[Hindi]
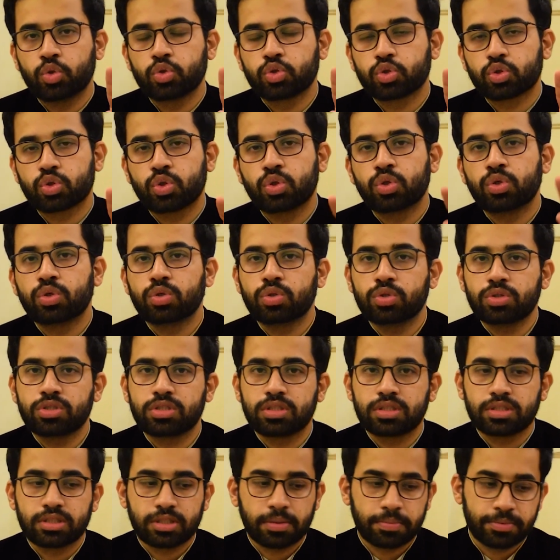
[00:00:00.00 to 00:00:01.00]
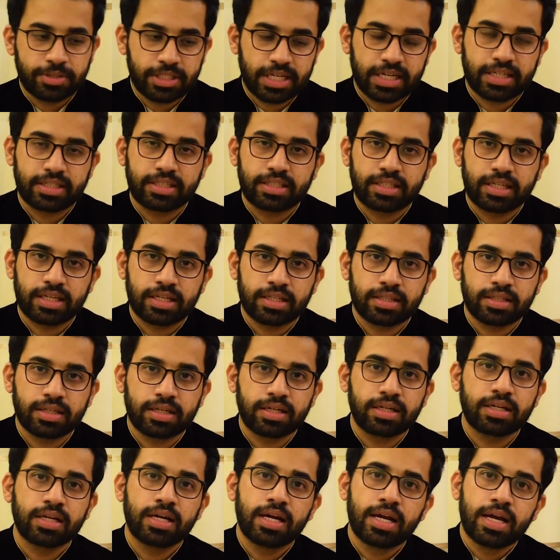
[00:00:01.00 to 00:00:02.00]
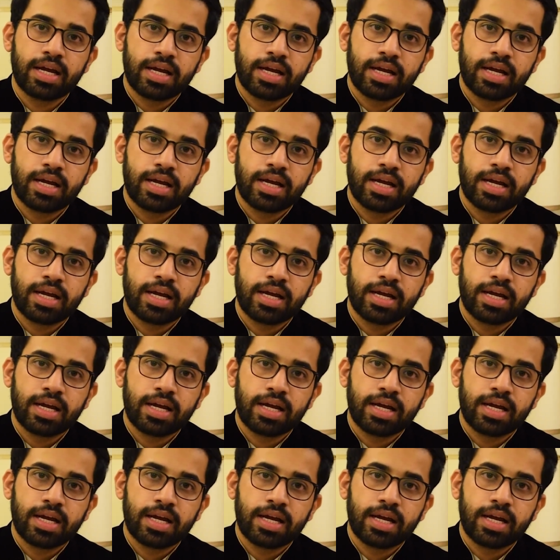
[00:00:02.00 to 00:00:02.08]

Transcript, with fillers: उसको उस सब्जेक्ट के अंदर